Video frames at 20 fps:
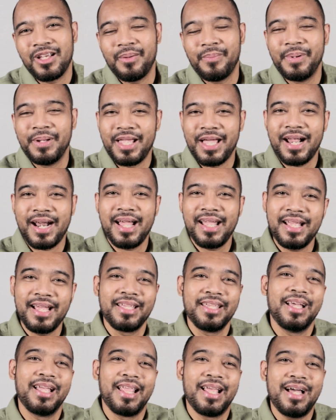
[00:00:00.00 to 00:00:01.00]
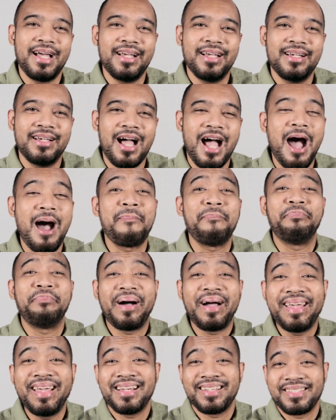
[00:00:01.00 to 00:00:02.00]
Kebenaran adalah
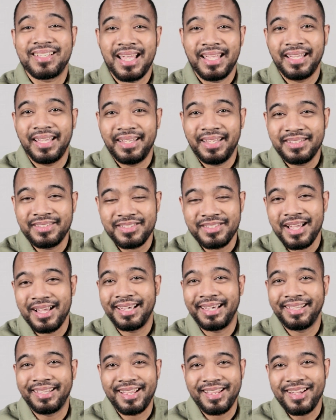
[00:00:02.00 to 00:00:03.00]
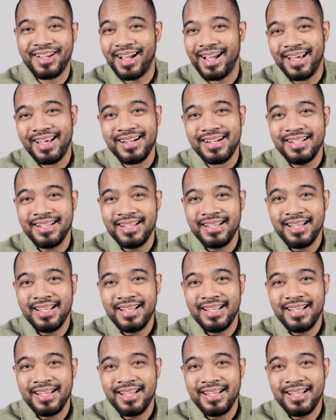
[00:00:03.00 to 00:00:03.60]
apa yang saat ini sedang kita dengar,